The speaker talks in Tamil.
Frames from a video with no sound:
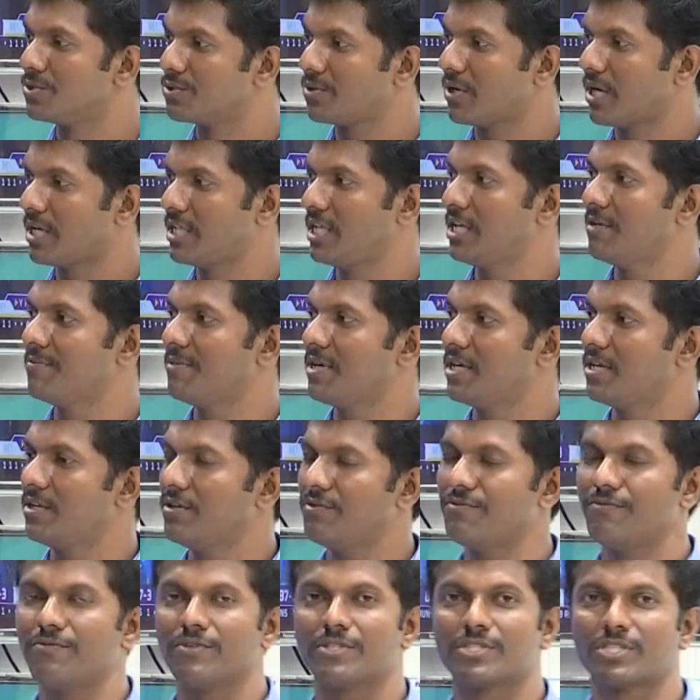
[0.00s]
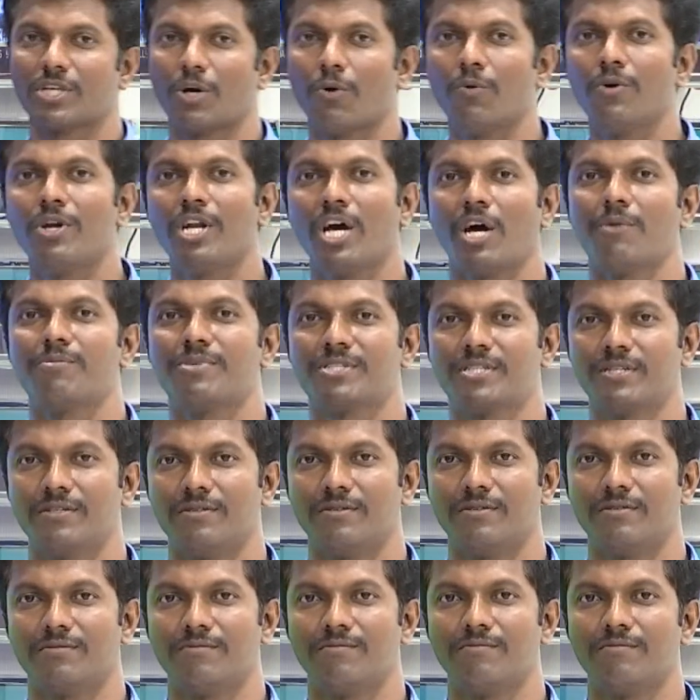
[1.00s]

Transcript: ஸோ அதே மாதிரி சவுண்ட் ஆப்ஷன்